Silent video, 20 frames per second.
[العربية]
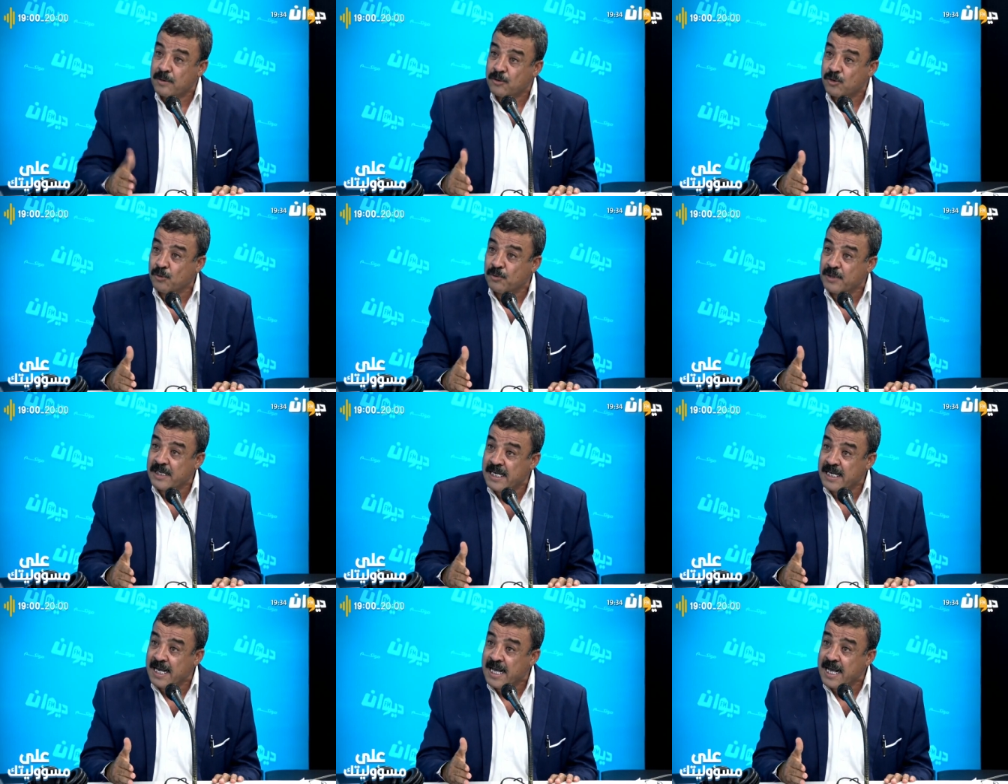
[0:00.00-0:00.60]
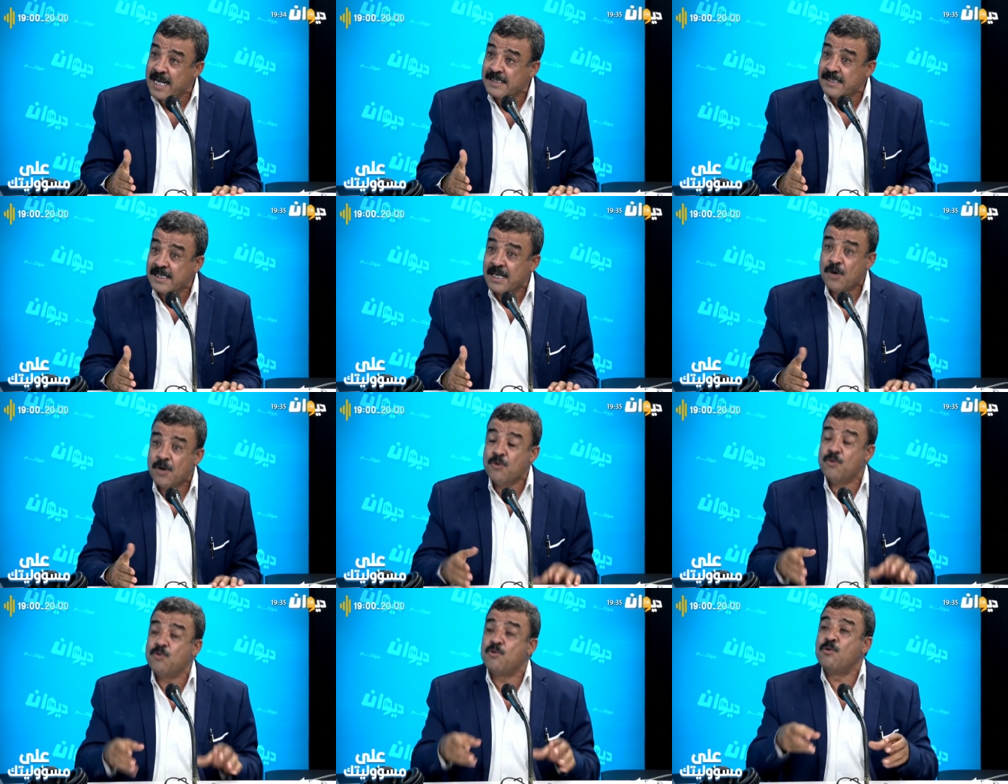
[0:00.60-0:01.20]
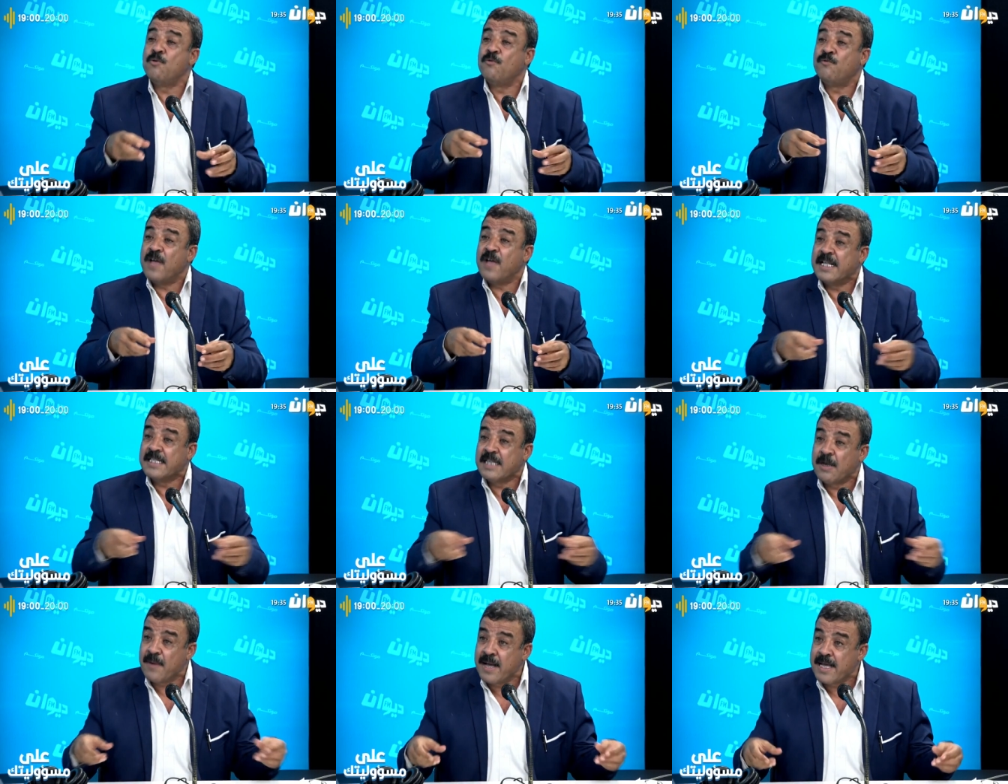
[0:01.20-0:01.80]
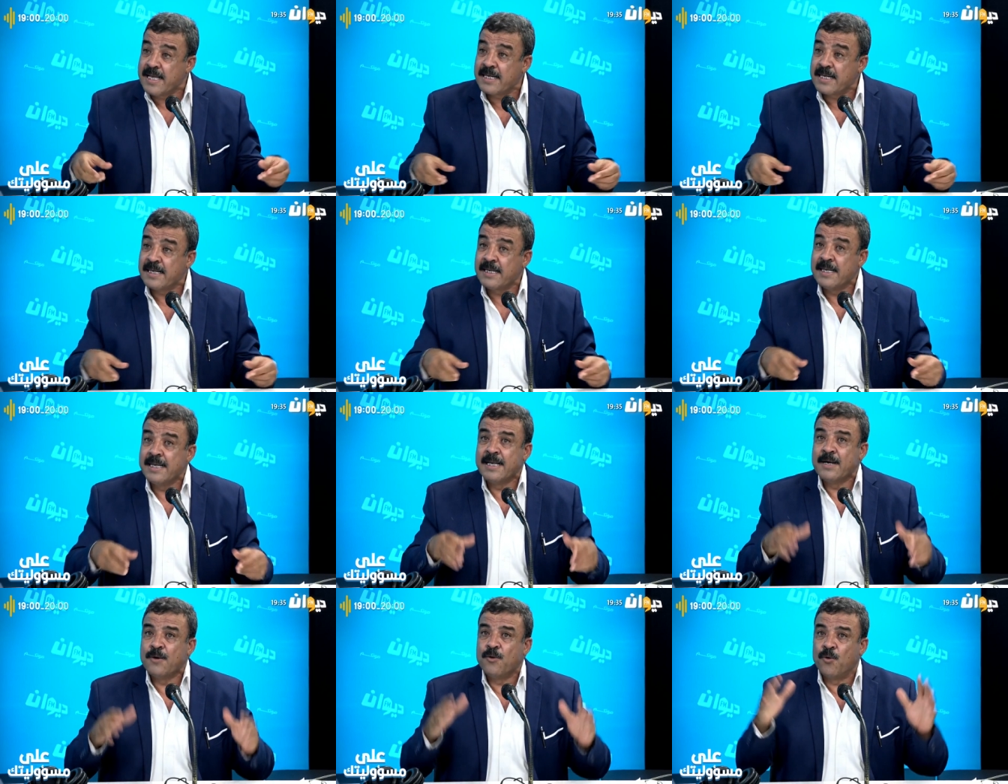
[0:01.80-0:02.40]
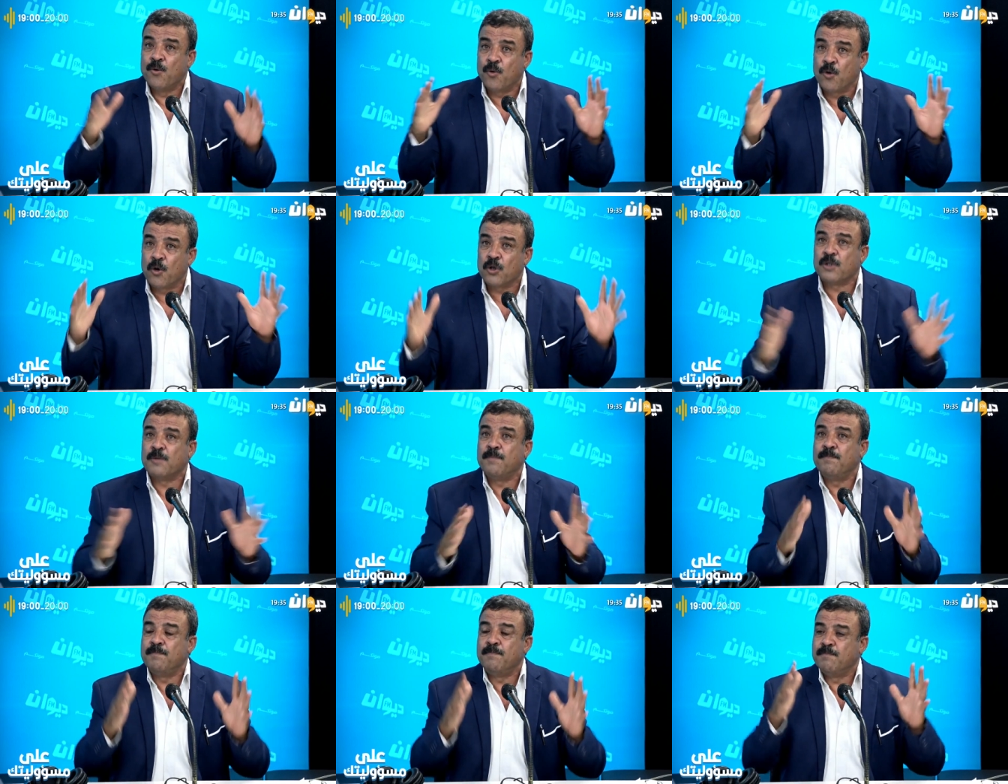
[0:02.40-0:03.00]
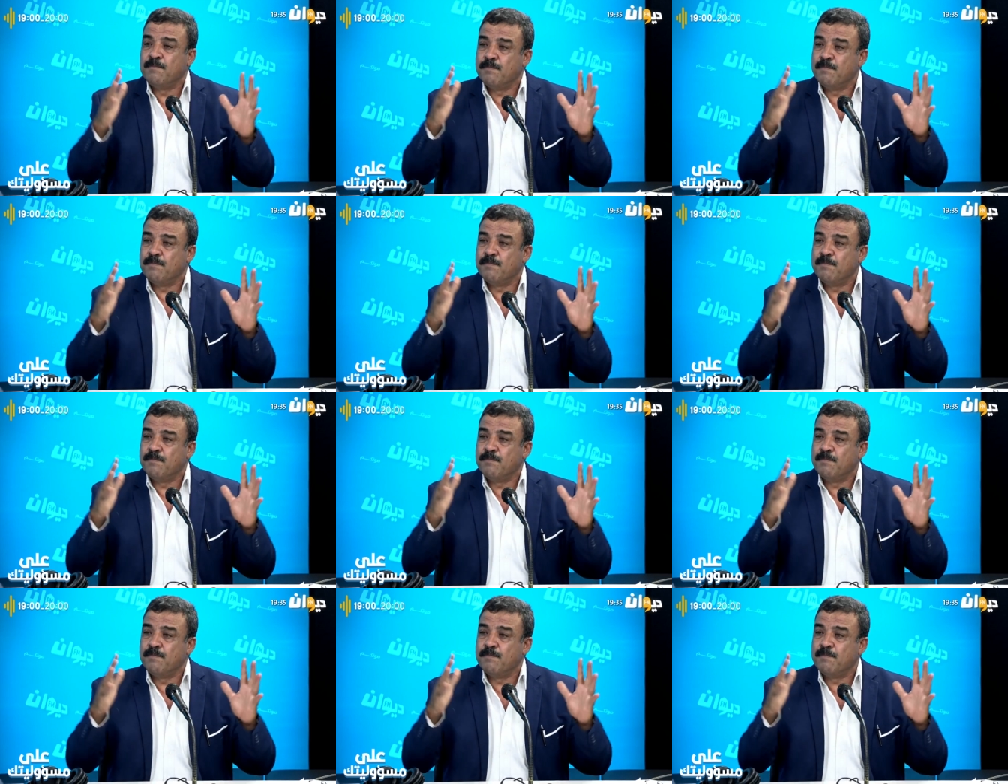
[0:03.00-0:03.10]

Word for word: جمهورية خاص ويكون فيها دوائر وقطب